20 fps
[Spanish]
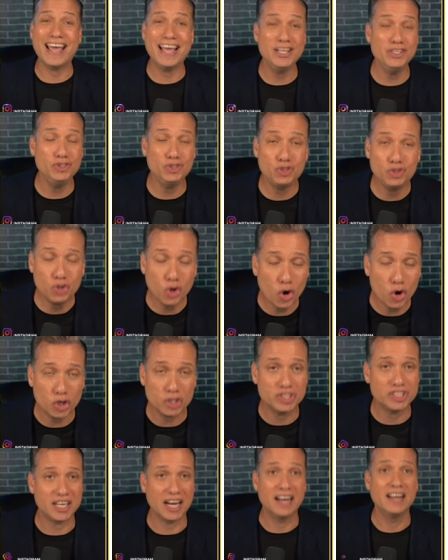En
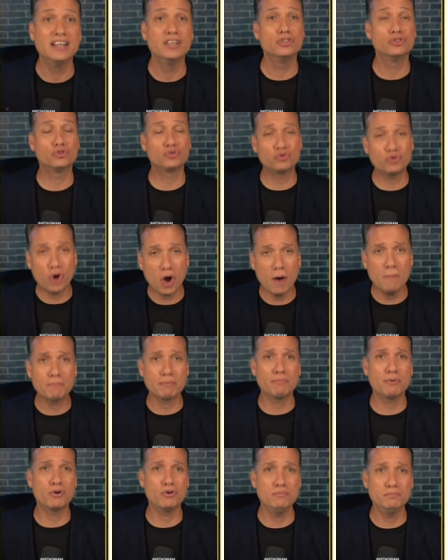Georgia, Trump
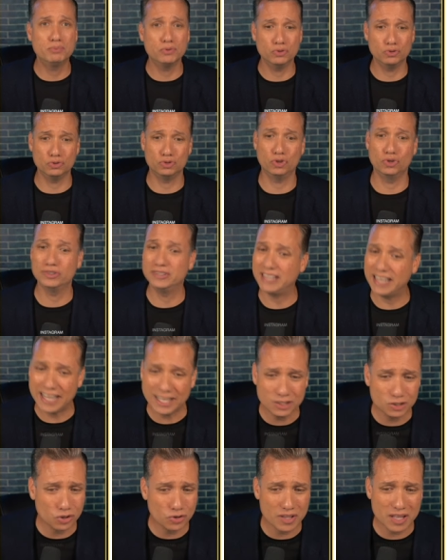por un punto,
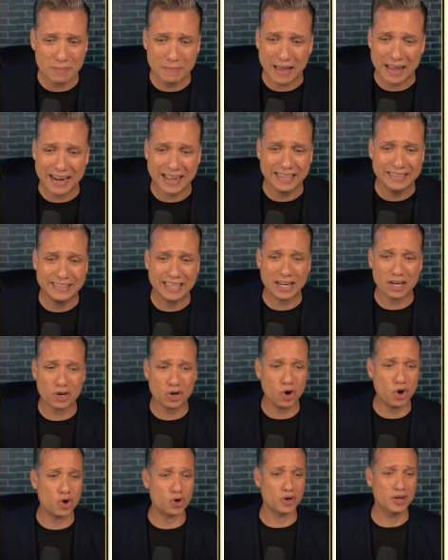dentro del margen de
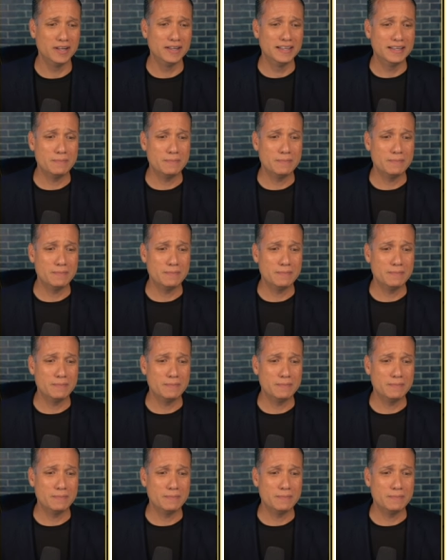error.